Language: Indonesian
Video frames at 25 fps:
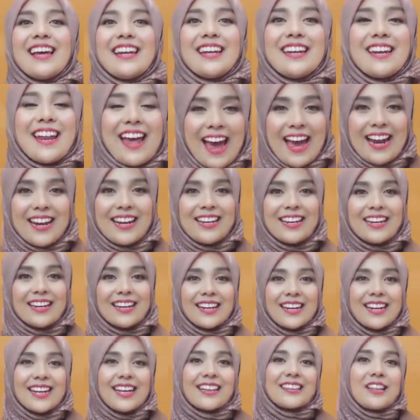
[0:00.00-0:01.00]
dan
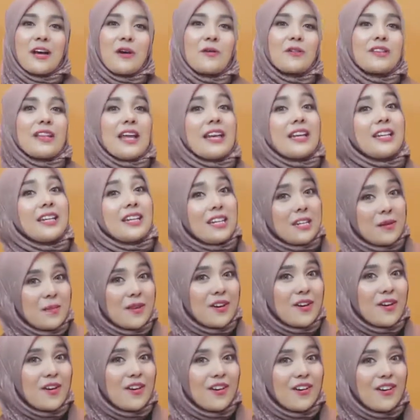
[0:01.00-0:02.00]
klik tautan di
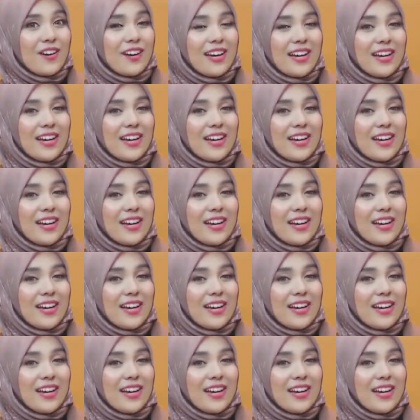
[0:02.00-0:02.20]
bio